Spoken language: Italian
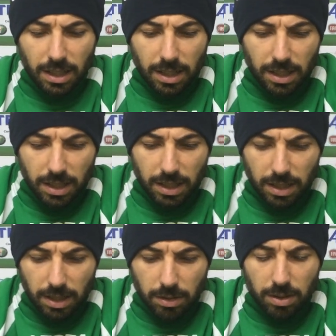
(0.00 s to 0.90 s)

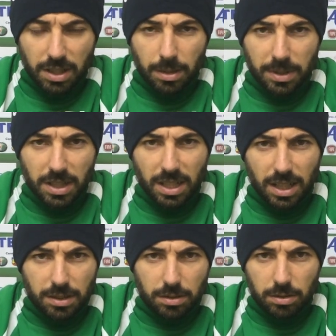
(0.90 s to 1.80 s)
e con le terapie del
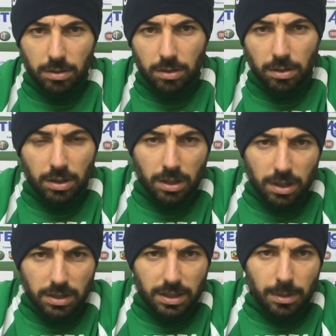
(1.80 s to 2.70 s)
caso
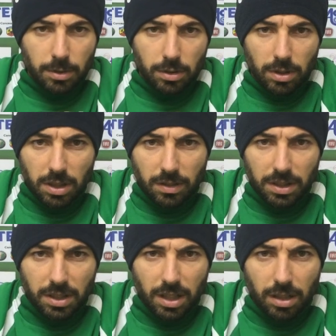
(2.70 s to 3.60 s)
siamo
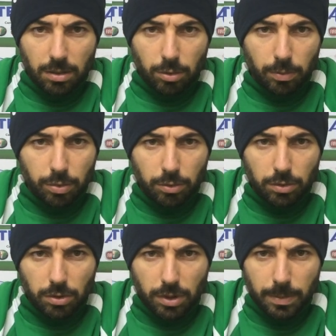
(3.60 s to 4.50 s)
arrivati a buon
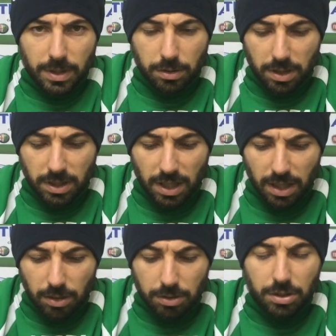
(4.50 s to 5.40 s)
punto e penso di
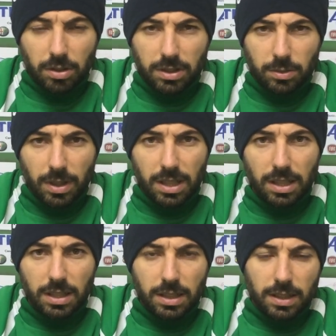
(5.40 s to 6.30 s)
rientrare oggi con la squadra.